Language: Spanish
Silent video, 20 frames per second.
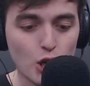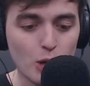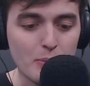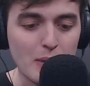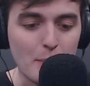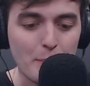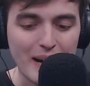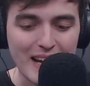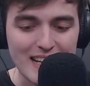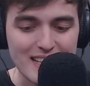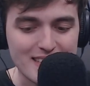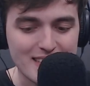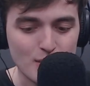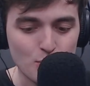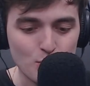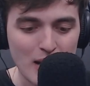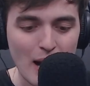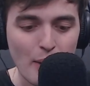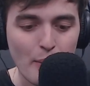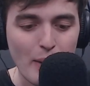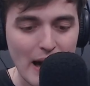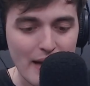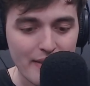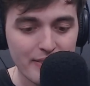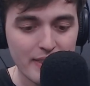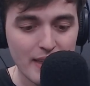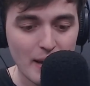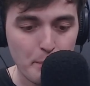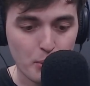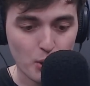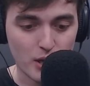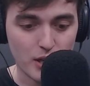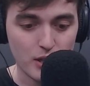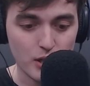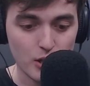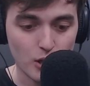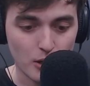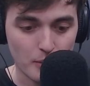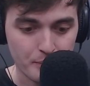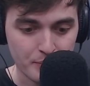No, me pareció una banda porque
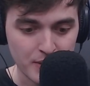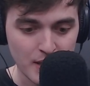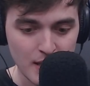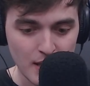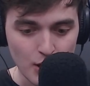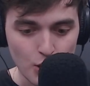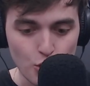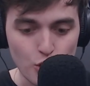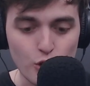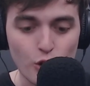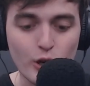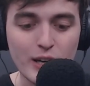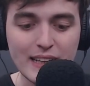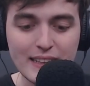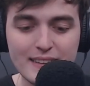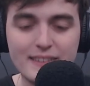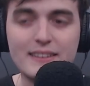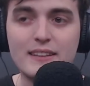digo. No, es, hace